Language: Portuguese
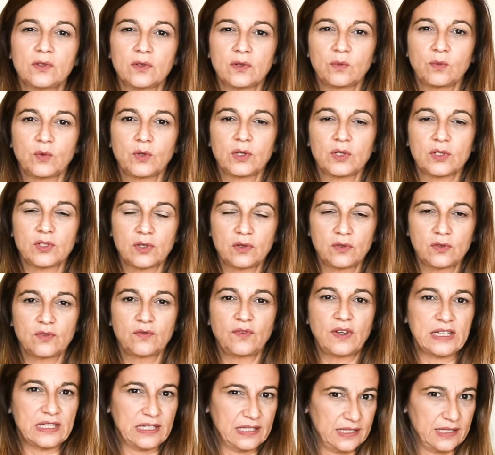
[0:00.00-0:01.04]
hormonas que nos
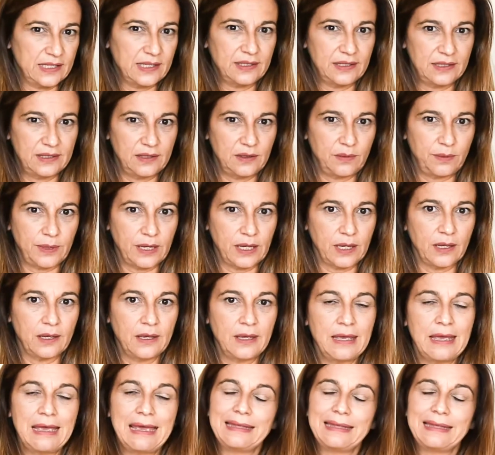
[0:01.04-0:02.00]
fazem sentir bem,